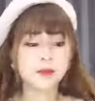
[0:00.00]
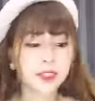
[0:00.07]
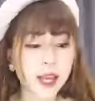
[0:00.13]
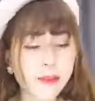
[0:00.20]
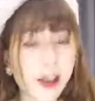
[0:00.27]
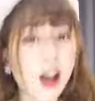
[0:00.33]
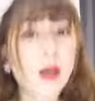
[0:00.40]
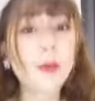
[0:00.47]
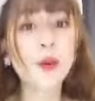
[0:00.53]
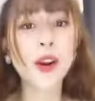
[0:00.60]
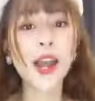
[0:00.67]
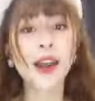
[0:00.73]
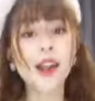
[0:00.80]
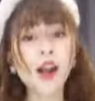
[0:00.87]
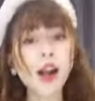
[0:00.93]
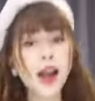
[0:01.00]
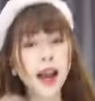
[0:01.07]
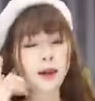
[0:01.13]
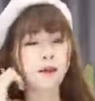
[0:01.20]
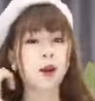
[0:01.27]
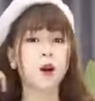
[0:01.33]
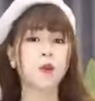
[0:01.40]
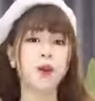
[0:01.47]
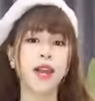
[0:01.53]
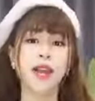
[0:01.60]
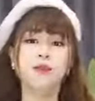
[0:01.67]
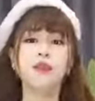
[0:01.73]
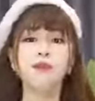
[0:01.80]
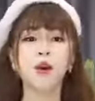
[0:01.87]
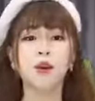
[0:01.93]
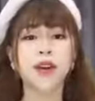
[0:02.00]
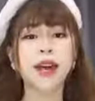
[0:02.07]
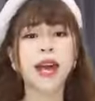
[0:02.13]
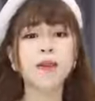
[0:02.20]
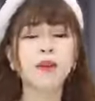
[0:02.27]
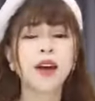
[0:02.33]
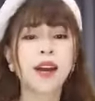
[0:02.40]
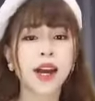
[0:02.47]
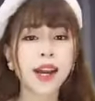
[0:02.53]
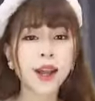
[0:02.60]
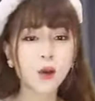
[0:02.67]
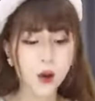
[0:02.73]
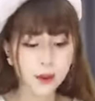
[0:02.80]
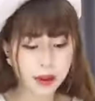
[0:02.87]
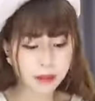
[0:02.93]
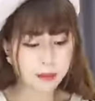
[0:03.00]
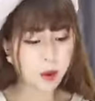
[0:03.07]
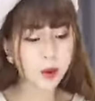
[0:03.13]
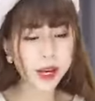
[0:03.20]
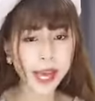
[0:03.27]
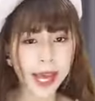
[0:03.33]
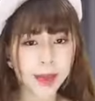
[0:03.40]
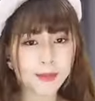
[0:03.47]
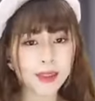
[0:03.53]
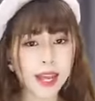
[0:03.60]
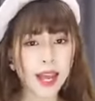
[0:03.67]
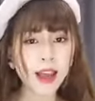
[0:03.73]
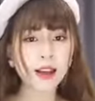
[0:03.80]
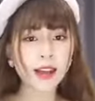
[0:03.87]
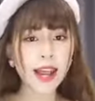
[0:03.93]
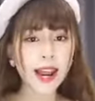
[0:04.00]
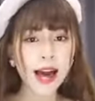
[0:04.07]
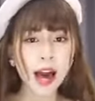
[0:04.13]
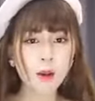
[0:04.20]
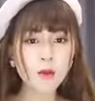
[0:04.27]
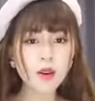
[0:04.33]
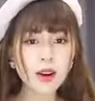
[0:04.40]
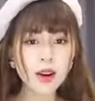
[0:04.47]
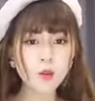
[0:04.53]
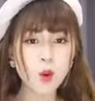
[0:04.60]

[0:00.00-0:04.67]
để em cho con màu đen nó có hai màu màu đen với màu kem cái này của em là màu kem nha đây là ống